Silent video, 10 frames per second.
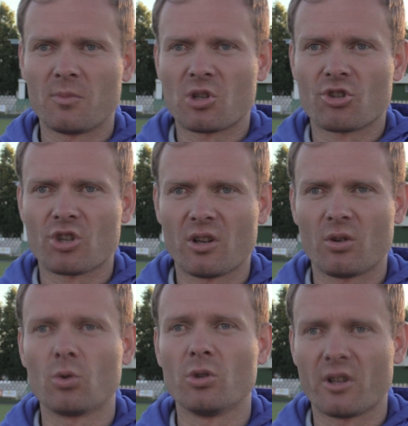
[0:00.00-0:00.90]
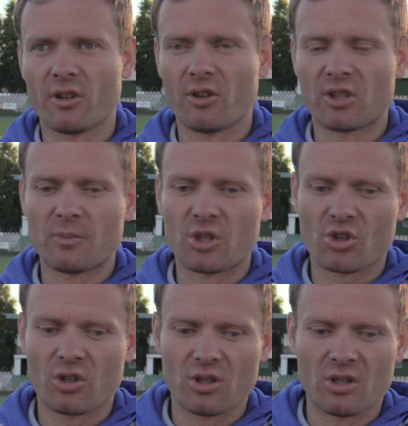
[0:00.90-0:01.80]
myślę, że ogólnie ten
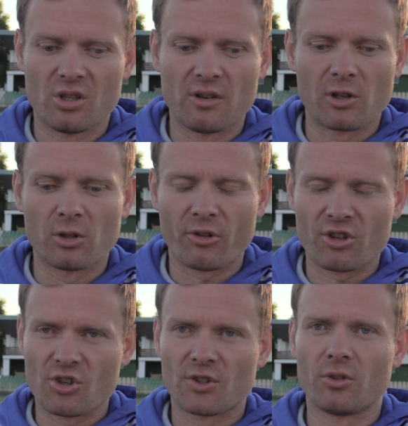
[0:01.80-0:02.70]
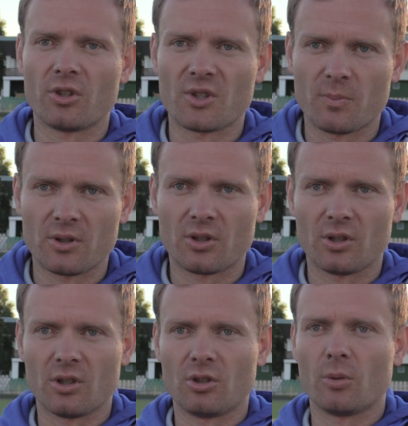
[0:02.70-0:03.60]
mecz e, nie wygląda z naszej strony zbyt
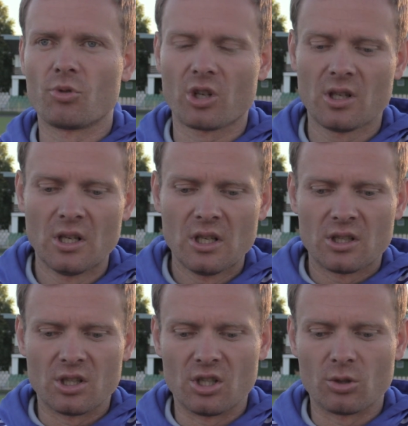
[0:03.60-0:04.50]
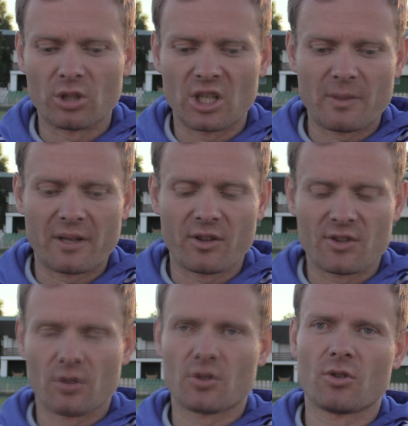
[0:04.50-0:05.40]
e, dobrze i, tutaj nie ma nawet
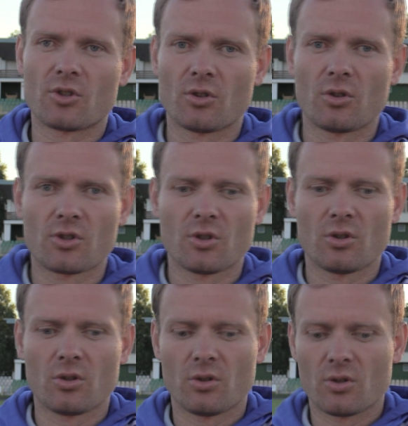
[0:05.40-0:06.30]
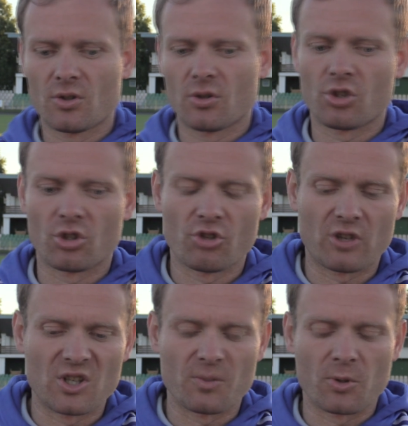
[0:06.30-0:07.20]
co, co, co, co, co się gdzieś
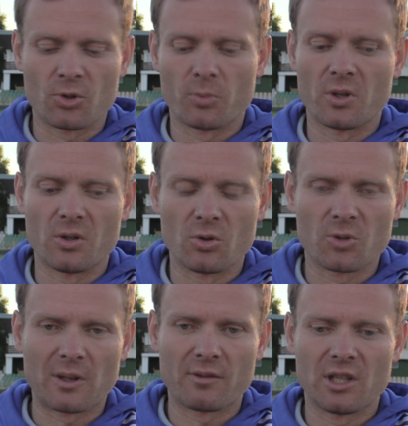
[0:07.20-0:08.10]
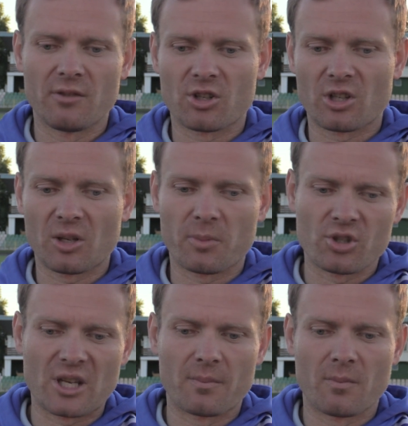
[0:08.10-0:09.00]
w jakiś sposób usprawiedliwiać. Tak jak
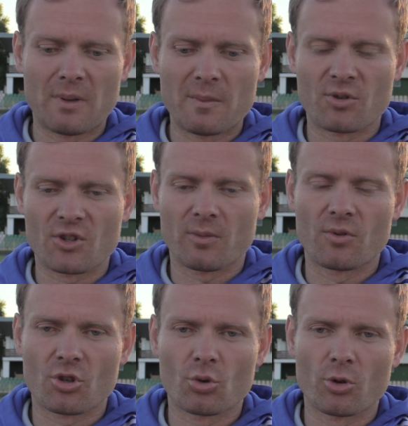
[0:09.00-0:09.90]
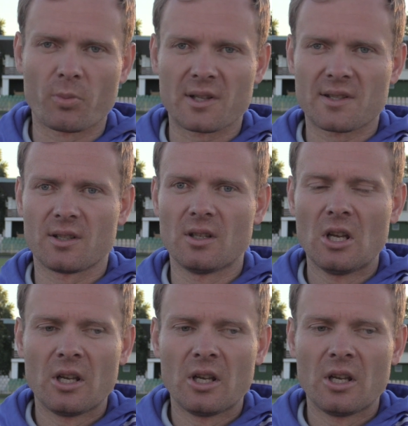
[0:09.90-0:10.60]
powiedziałem, mamy przed sobą jeszcze dużo pracy.